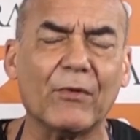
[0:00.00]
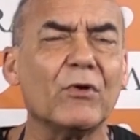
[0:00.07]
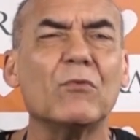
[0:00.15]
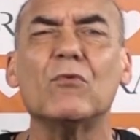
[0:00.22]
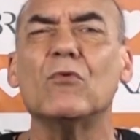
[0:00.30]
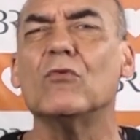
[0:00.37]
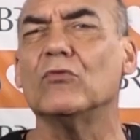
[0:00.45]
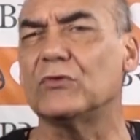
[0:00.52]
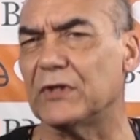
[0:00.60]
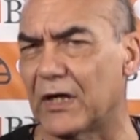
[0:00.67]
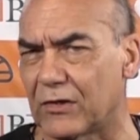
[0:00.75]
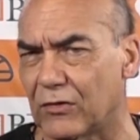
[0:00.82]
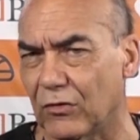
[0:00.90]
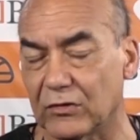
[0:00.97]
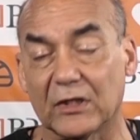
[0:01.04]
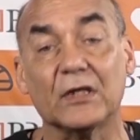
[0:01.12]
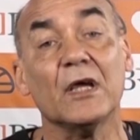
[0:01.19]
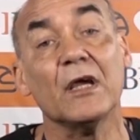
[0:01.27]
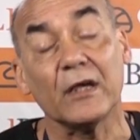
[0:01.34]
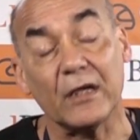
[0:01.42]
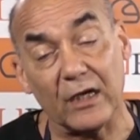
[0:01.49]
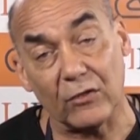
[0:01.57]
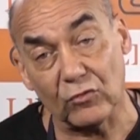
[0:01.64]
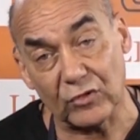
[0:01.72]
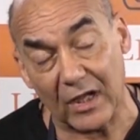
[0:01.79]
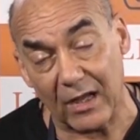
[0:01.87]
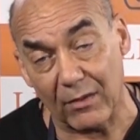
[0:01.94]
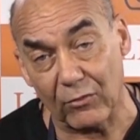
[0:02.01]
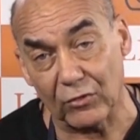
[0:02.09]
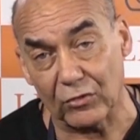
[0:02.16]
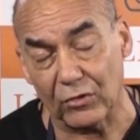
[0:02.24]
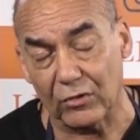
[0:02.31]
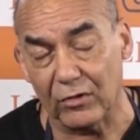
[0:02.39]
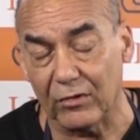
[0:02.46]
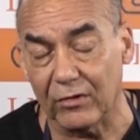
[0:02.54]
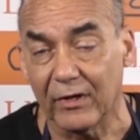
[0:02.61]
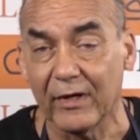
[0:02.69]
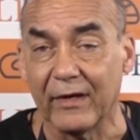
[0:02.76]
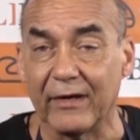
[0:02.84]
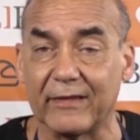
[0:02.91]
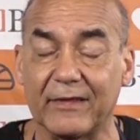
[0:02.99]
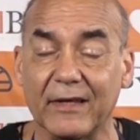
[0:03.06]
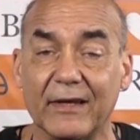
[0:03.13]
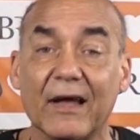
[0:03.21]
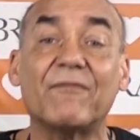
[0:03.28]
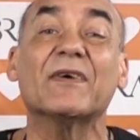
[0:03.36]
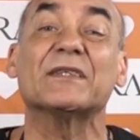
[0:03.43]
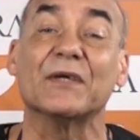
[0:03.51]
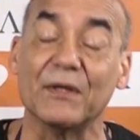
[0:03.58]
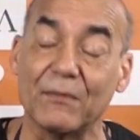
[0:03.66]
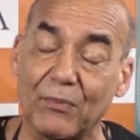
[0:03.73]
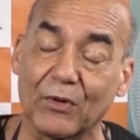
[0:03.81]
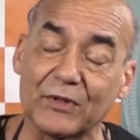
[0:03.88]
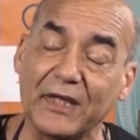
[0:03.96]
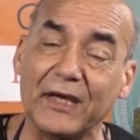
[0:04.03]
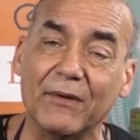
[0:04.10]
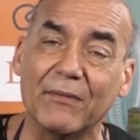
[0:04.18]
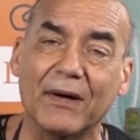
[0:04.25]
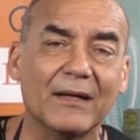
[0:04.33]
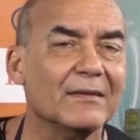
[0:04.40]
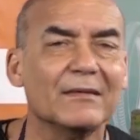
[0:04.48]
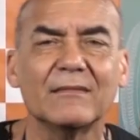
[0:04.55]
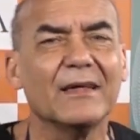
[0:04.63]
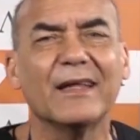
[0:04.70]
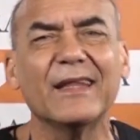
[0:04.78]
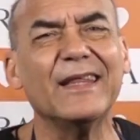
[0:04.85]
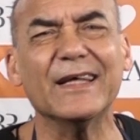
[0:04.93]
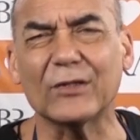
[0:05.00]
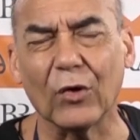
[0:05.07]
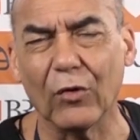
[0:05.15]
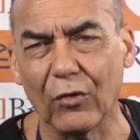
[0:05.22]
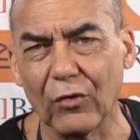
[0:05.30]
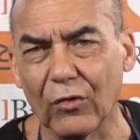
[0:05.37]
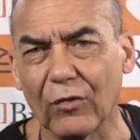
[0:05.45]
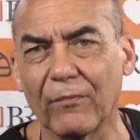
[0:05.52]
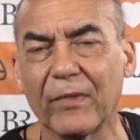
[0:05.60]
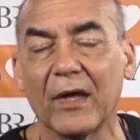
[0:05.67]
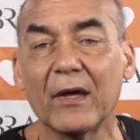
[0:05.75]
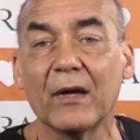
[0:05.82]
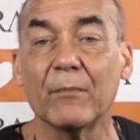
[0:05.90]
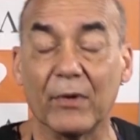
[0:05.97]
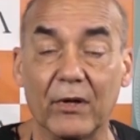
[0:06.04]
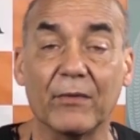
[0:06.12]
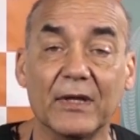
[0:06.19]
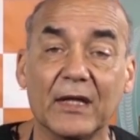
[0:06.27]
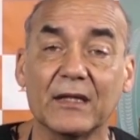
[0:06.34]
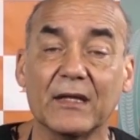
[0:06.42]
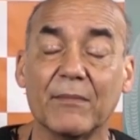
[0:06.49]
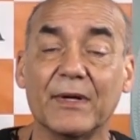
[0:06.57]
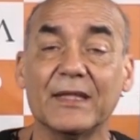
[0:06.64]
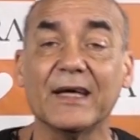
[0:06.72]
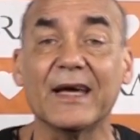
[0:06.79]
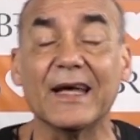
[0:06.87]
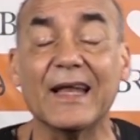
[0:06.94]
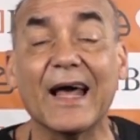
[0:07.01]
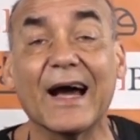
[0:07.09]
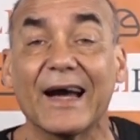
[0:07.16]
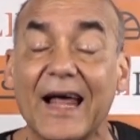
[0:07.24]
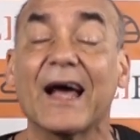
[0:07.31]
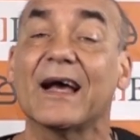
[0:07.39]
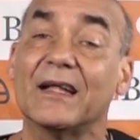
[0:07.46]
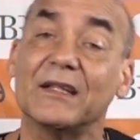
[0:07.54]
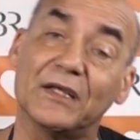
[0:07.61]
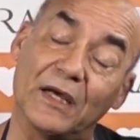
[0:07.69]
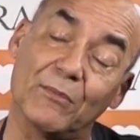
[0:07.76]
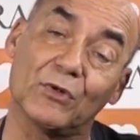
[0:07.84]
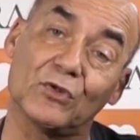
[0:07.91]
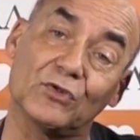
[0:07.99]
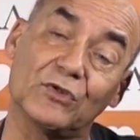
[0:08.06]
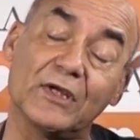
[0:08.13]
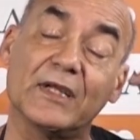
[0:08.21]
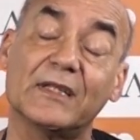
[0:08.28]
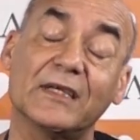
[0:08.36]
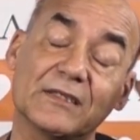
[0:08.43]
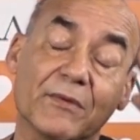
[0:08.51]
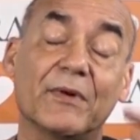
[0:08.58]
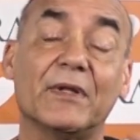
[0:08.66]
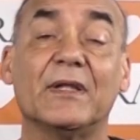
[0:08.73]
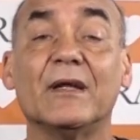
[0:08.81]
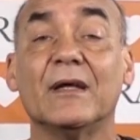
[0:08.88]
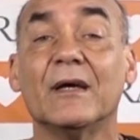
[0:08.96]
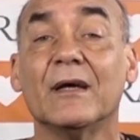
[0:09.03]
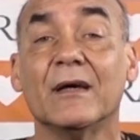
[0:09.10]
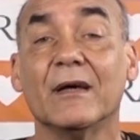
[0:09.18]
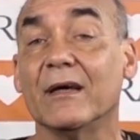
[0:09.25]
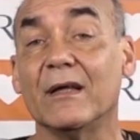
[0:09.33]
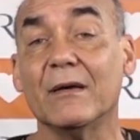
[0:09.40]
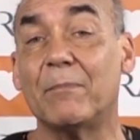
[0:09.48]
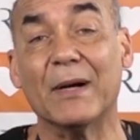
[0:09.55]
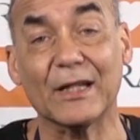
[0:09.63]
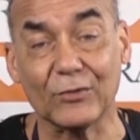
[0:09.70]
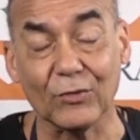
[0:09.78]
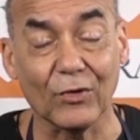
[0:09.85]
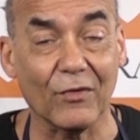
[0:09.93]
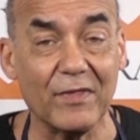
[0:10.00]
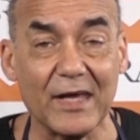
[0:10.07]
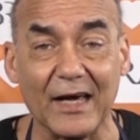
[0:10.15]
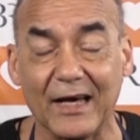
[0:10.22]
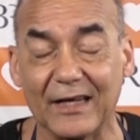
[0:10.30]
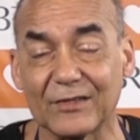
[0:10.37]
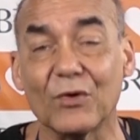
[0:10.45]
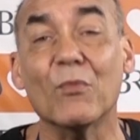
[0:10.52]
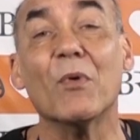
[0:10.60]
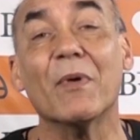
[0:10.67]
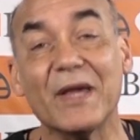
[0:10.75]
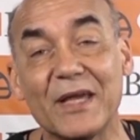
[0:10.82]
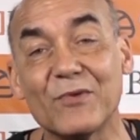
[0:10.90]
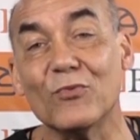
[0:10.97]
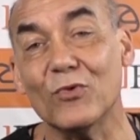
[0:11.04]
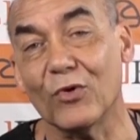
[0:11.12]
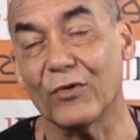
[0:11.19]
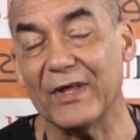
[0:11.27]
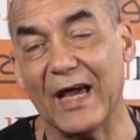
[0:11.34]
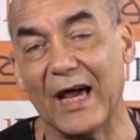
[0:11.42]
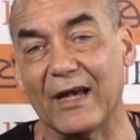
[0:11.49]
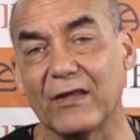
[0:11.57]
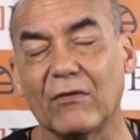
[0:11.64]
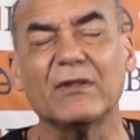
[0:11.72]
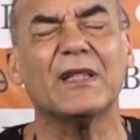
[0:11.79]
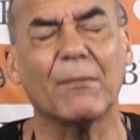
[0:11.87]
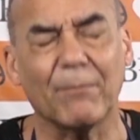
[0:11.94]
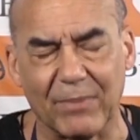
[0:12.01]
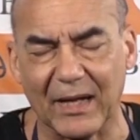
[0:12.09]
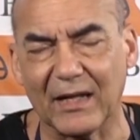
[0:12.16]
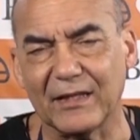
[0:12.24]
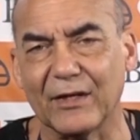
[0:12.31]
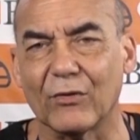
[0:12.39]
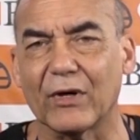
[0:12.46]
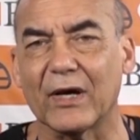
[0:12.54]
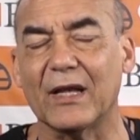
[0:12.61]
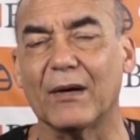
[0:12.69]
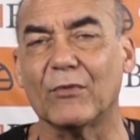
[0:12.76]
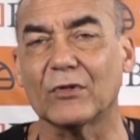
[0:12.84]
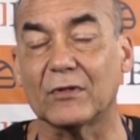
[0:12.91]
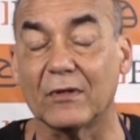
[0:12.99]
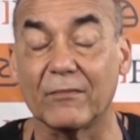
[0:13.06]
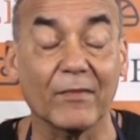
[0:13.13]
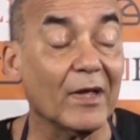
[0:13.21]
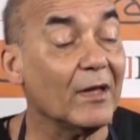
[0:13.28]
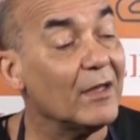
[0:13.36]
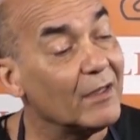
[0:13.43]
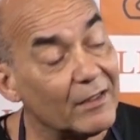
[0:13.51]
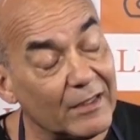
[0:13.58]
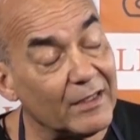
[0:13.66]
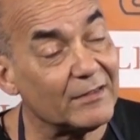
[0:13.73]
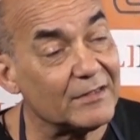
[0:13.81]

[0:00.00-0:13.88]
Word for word: bueno, muchas cosas. ¿Quién usa la moto este, en la fase deportiva? De todo. Pero evidentemente que la gran cantidad de motocicletas se venden eh, para todos los días, como vehículo diario y tan práctico que es la moto. Y